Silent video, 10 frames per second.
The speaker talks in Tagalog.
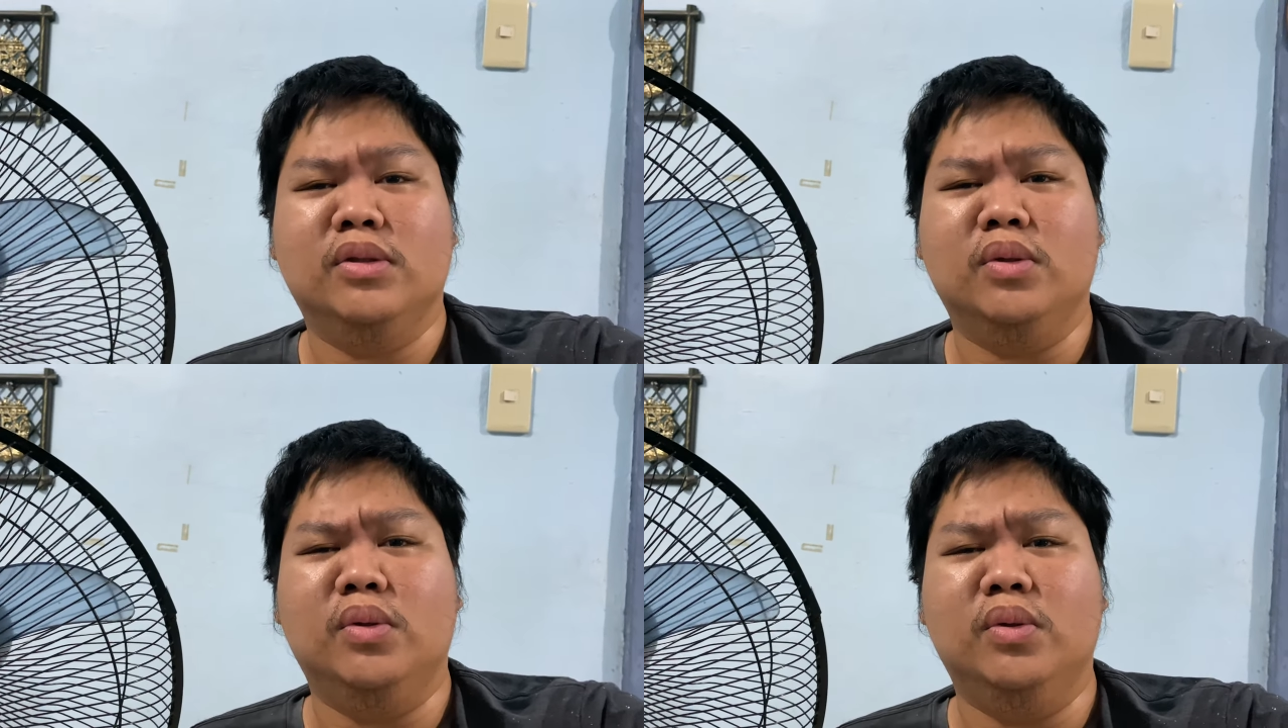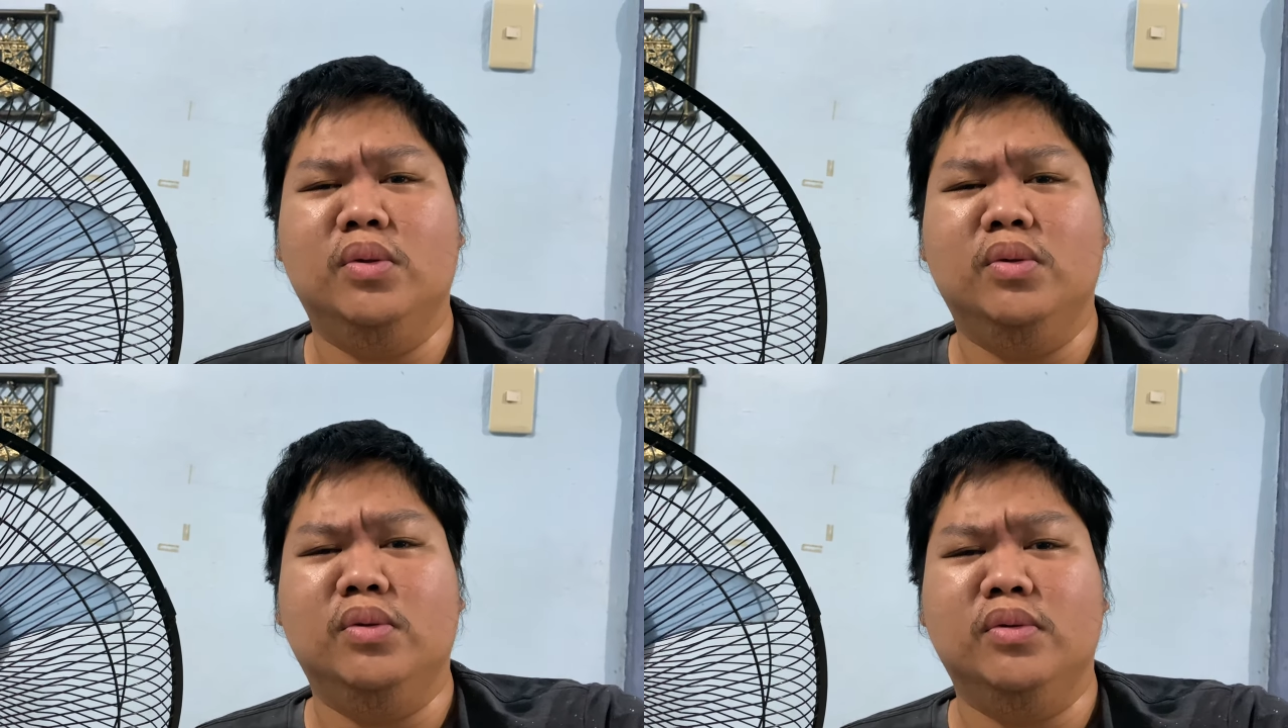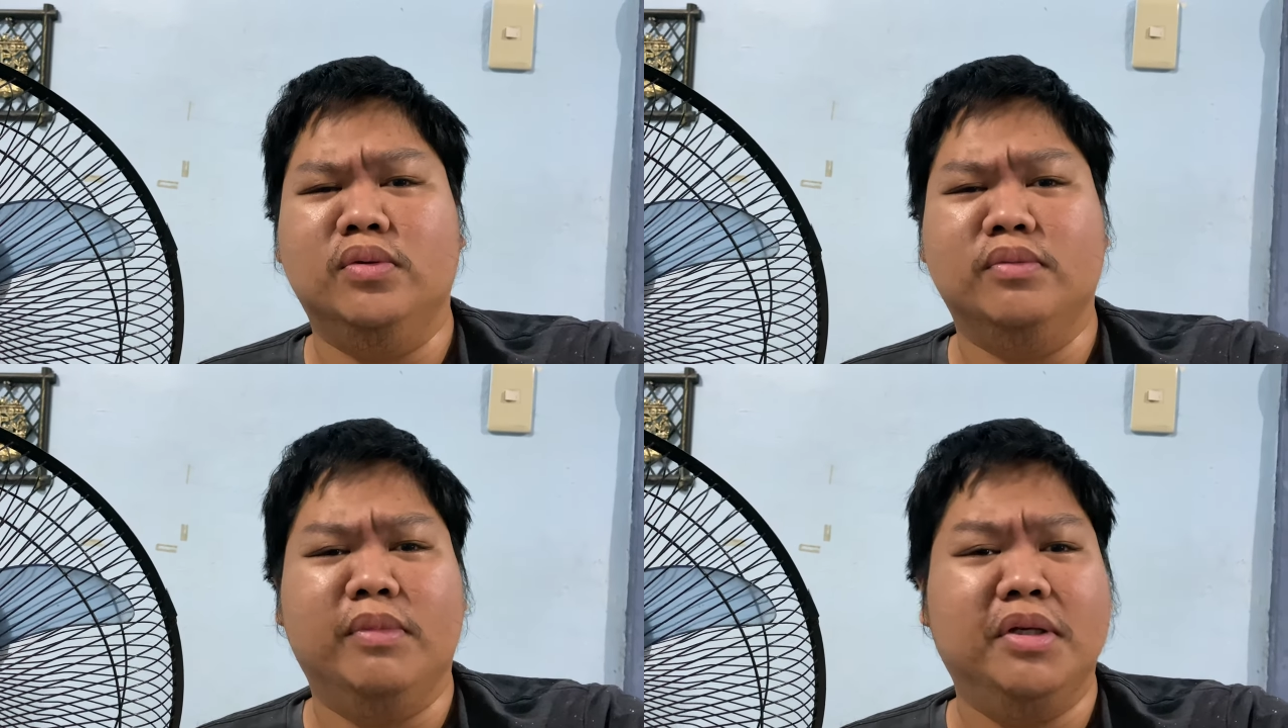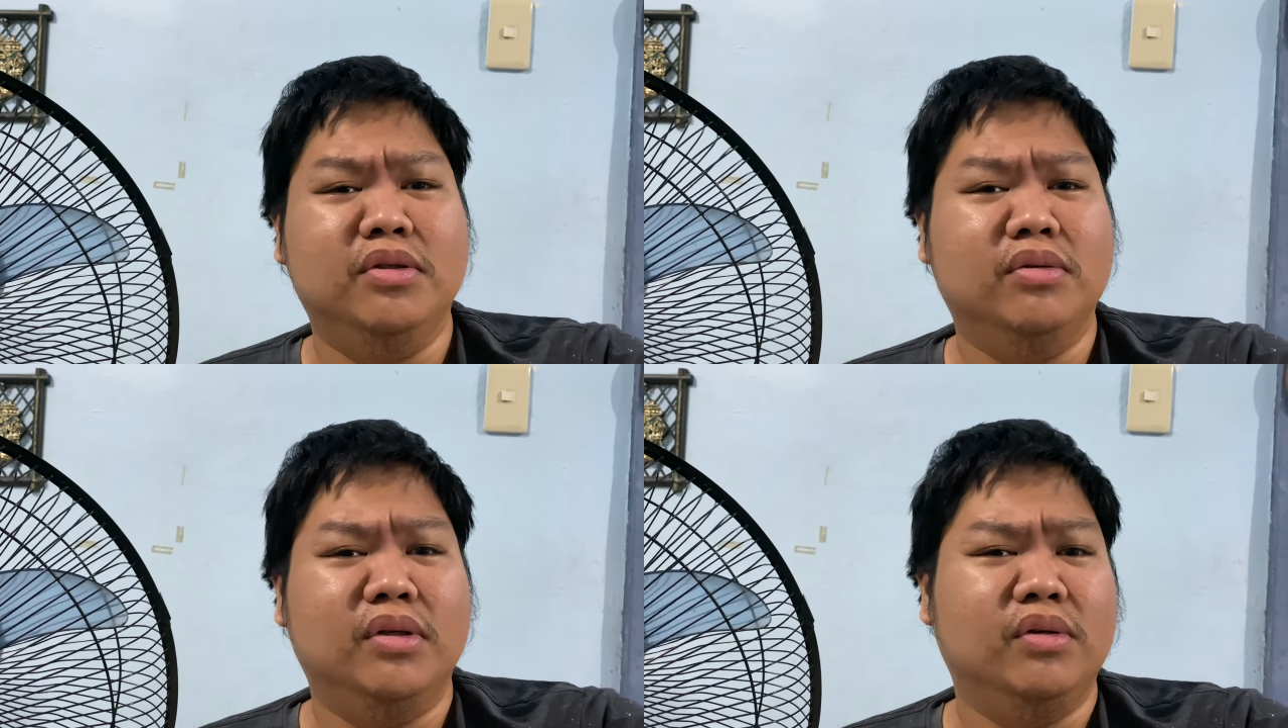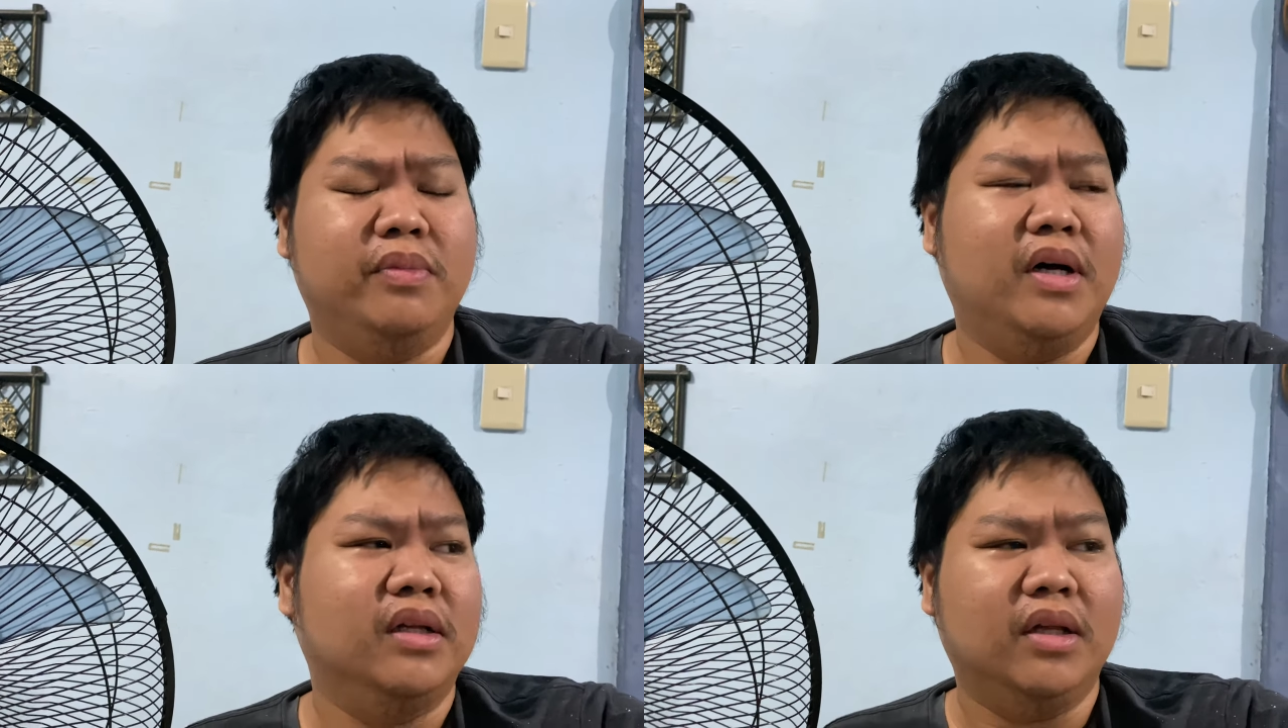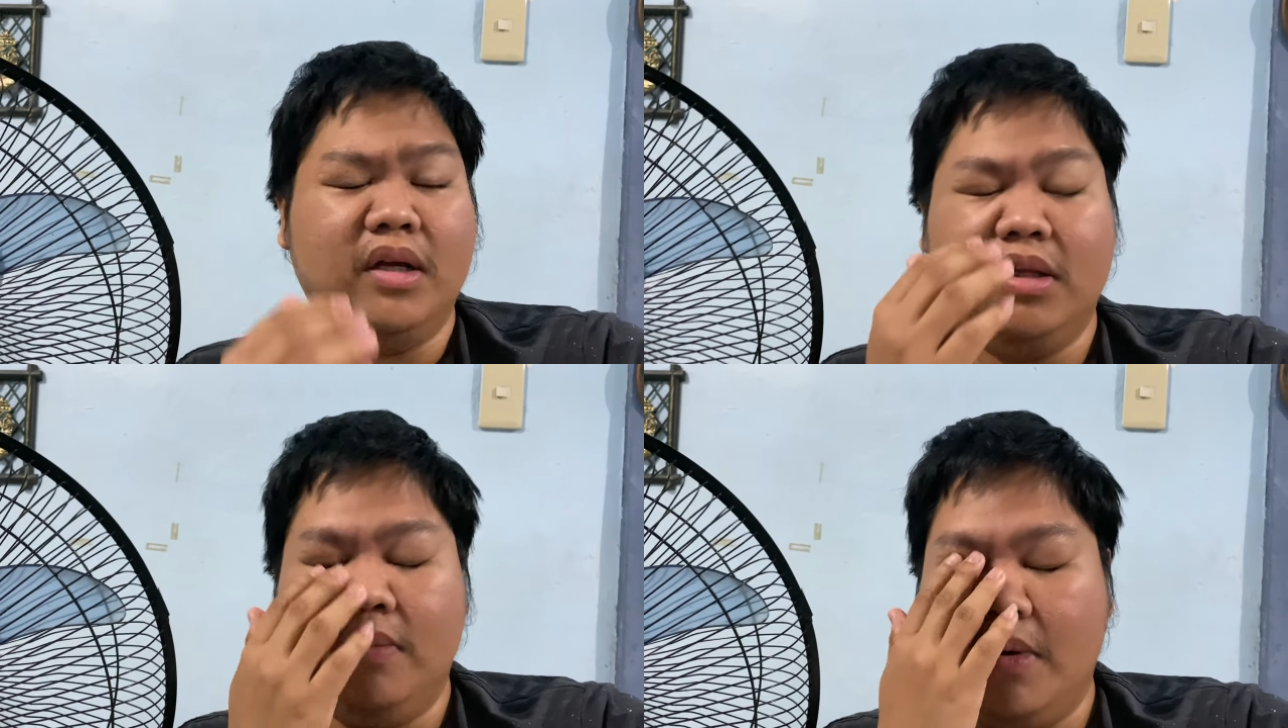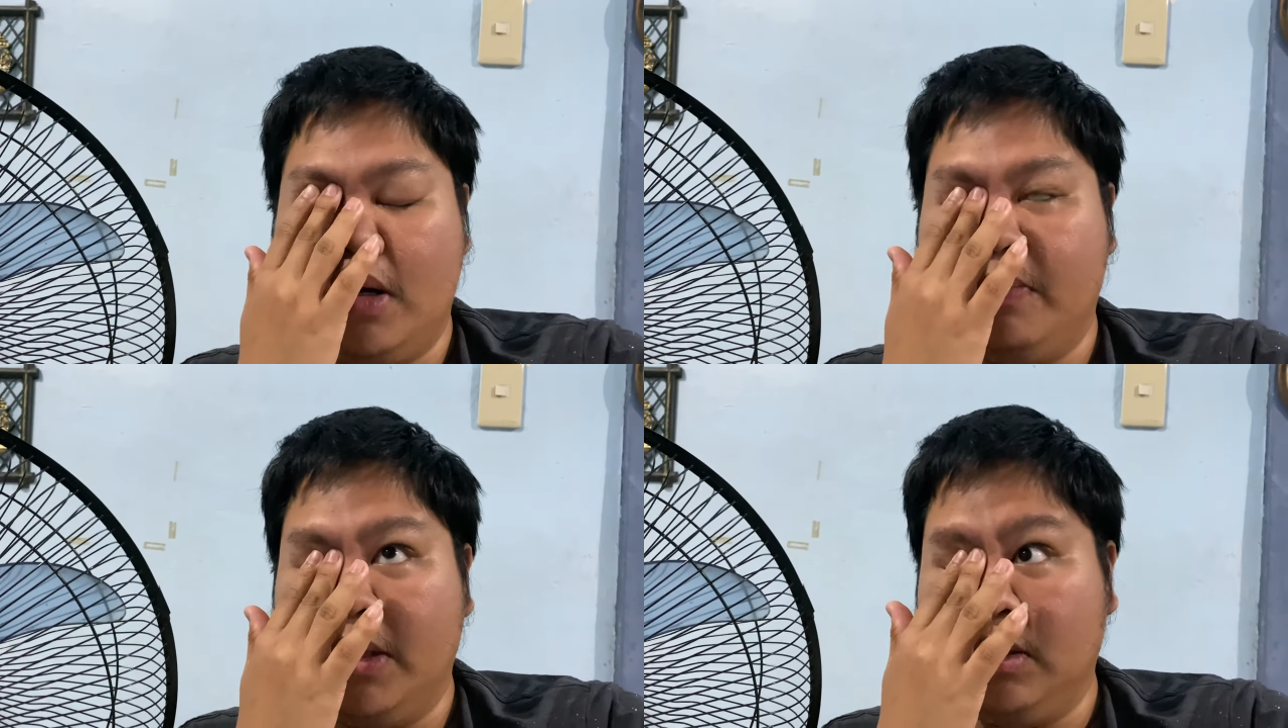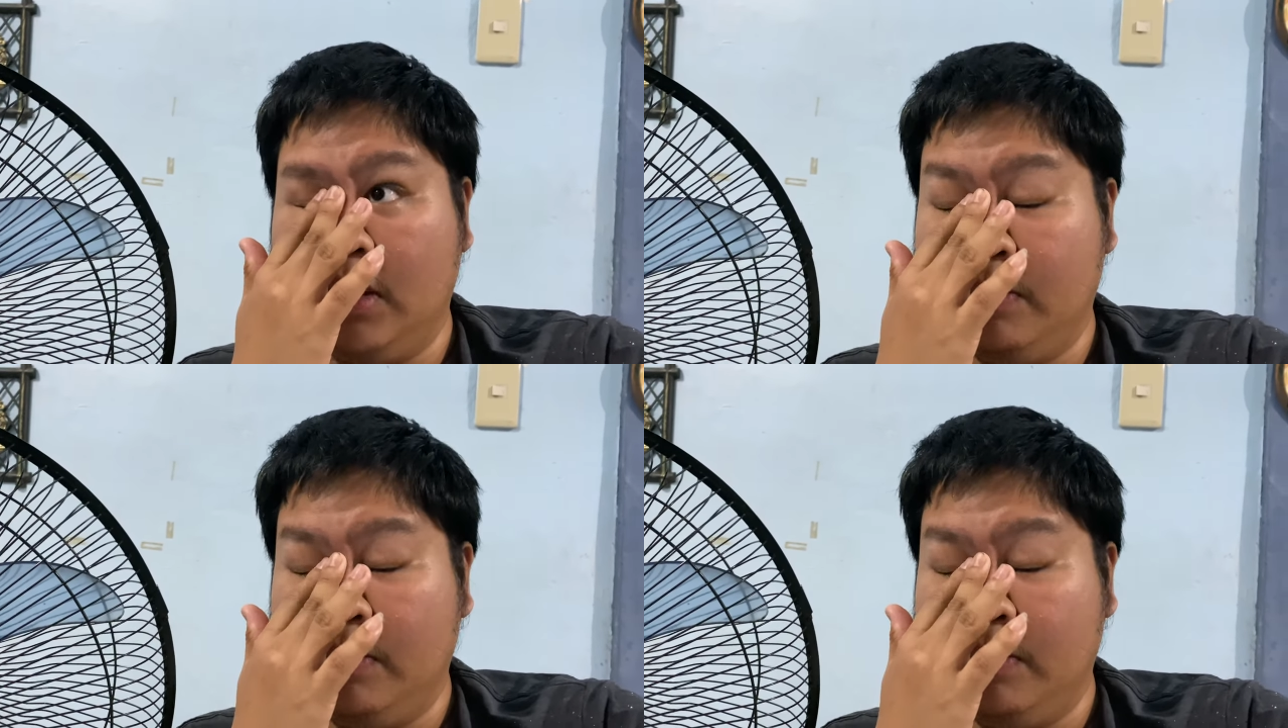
So, medyo ano pa nga tayo, hindi pa nga pantay